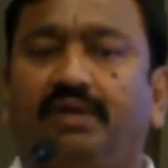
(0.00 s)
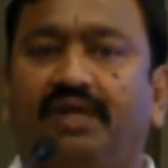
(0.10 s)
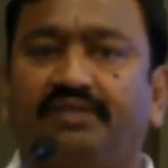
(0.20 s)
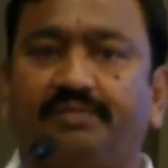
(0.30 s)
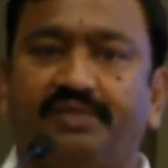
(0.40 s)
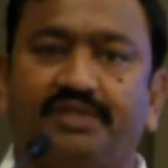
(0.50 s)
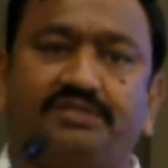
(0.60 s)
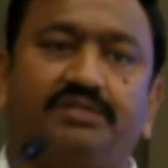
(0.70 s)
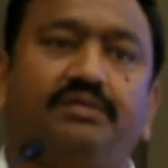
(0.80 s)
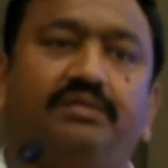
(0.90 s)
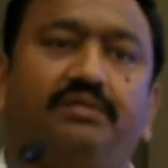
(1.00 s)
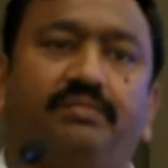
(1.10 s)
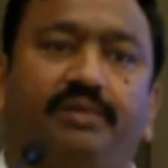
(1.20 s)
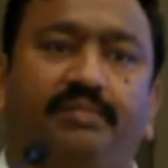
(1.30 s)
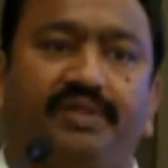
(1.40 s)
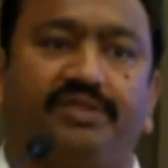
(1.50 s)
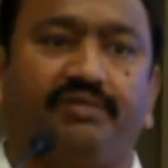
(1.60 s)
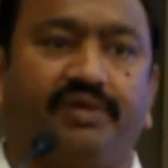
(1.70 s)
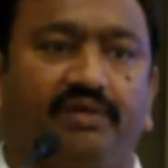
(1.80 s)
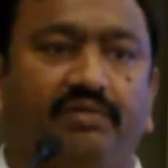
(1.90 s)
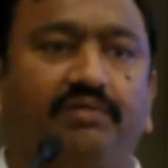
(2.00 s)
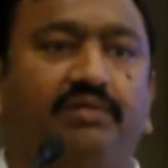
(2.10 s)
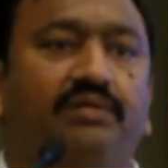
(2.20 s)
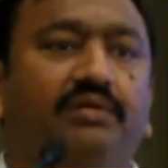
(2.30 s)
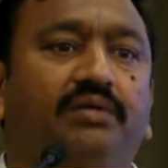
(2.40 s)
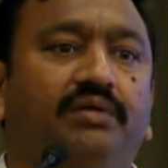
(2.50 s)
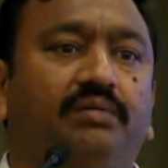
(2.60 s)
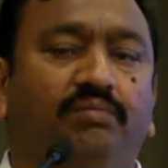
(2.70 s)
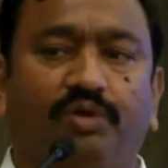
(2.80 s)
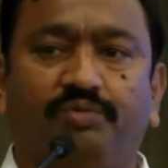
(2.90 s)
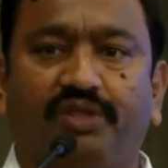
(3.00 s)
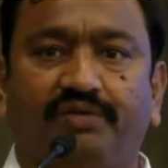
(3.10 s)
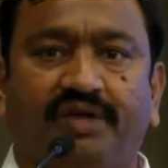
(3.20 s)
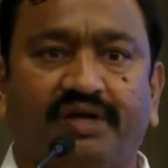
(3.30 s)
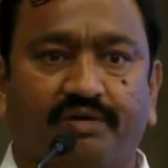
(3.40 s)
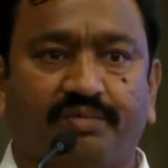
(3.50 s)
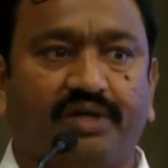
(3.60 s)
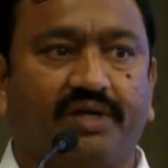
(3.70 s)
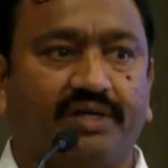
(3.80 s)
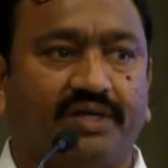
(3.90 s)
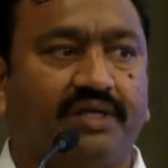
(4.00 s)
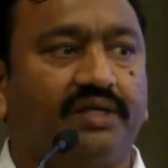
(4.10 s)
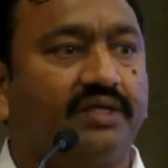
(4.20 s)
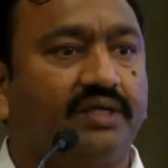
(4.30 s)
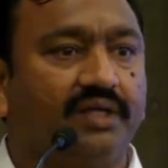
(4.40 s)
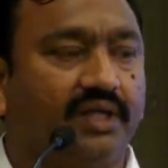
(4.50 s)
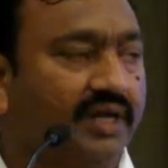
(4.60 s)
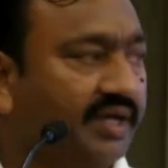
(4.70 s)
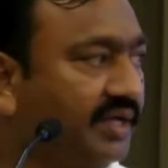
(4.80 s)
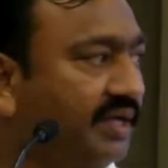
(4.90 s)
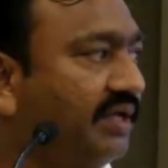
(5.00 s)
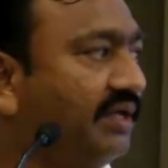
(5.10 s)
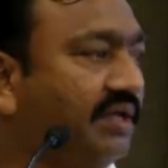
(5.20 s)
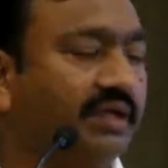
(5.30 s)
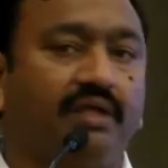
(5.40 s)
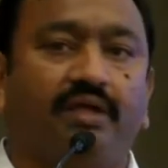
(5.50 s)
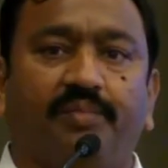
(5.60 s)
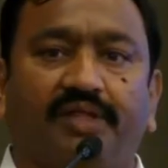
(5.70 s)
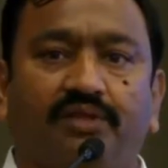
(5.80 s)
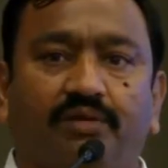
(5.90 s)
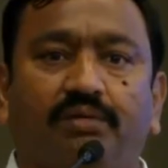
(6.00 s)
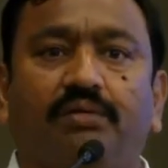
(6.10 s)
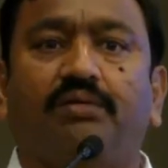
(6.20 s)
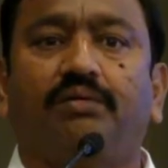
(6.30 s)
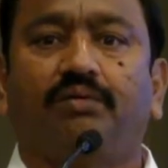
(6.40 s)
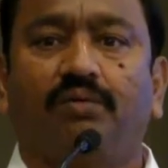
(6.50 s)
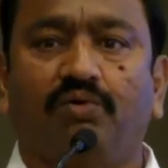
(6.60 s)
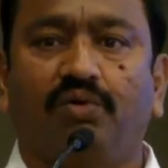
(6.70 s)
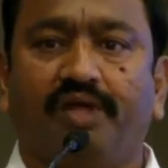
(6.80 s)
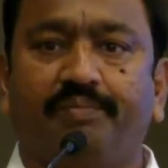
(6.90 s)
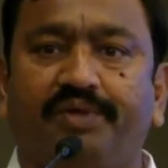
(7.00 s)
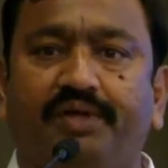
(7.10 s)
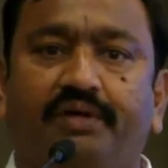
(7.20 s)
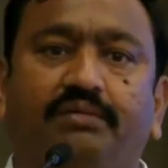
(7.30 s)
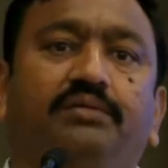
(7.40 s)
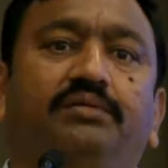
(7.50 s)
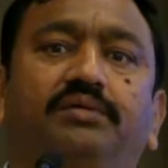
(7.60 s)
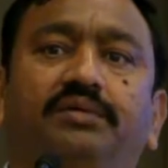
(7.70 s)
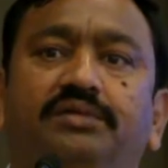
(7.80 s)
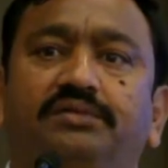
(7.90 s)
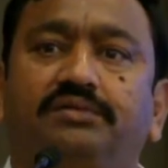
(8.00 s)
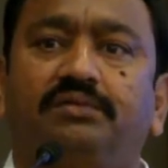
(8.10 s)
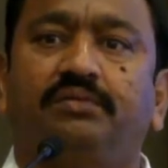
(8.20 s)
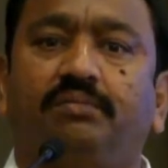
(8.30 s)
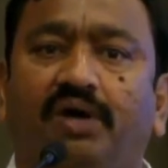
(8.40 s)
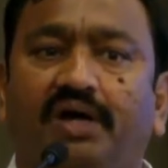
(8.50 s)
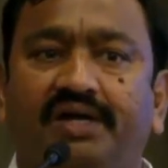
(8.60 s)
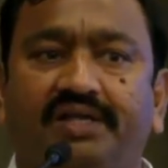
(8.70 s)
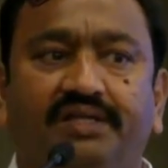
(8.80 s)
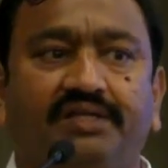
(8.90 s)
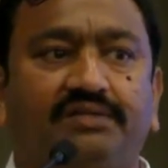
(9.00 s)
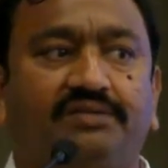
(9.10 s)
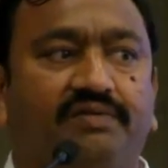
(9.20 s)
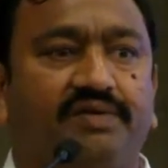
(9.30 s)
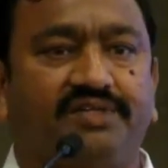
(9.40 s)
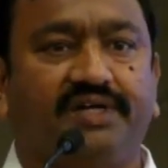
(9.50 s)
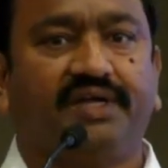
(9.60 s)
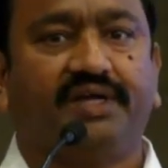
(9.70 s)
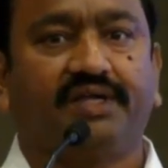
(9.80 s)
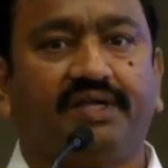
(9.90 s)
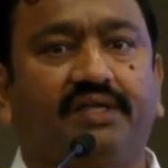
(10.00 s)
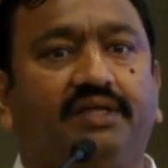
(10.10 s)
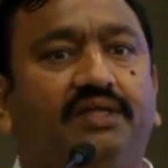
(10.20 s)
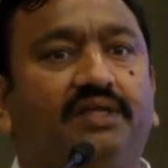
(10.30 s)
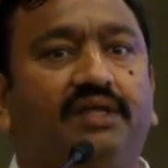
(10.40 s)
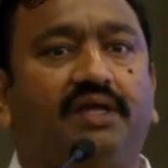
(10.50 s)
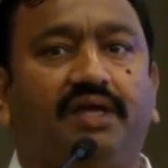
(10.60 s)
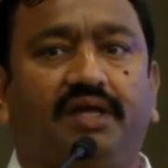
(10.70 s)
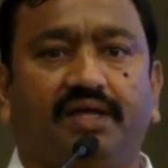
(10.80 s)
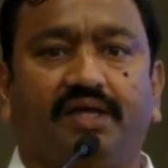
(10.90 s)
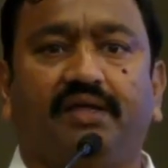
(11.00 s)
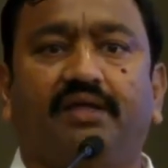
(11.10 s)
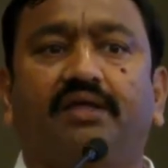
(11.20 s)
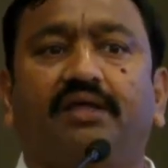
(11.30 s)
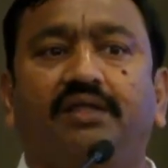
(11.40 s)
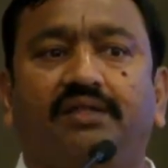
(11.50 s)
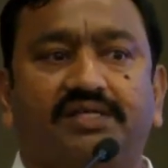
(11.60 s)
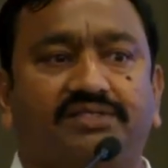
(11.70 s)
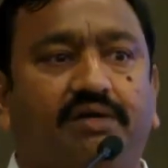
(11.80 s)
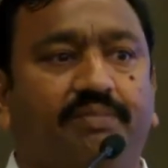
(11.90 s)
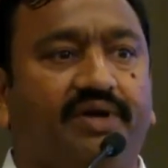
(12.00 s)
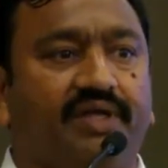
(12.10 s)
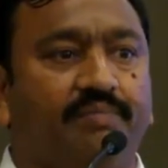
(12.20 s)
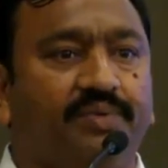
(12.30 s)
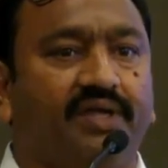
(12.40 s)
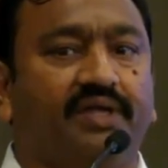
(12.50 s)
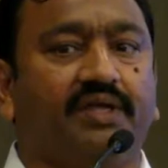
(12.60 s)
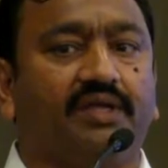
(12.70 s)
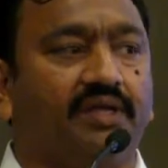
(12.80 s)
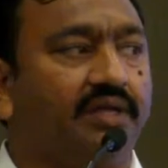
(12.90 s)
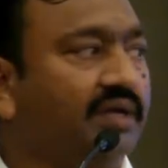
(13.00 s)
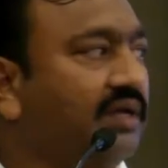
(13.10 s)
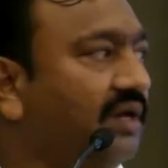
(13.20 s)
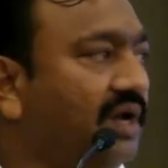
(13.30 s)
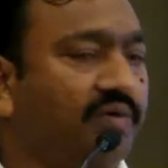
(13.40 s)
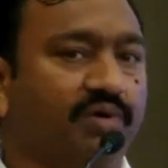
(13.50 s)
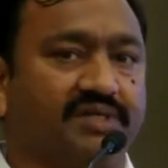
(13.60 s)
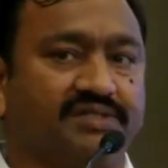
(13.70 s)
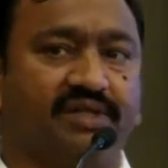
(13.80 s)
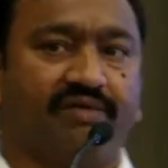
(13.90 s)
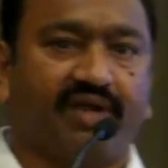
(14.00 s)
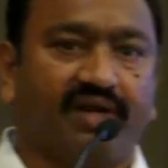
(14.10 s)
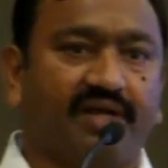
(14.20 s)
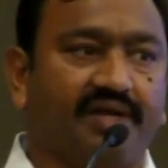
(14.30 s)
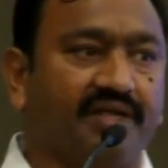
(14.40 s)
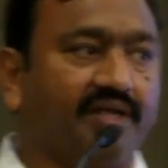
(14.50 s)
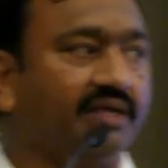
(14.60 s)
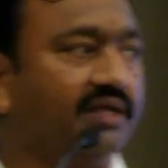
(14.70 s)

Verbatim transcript: ఆంధ్రప్రదేశ్ మన మంత్రివర్యులు మోపిదేవి వెంకటరమణ గారికి అలాగే పెద్దలు ఒంగోలు ఎంపీ గారు మాగంటి శ్రీనివాసరెడ్డి గారికి అలాగే నర్సరాపేట ఎంపీ లావు కృష్ణదేవరాయలు గారికి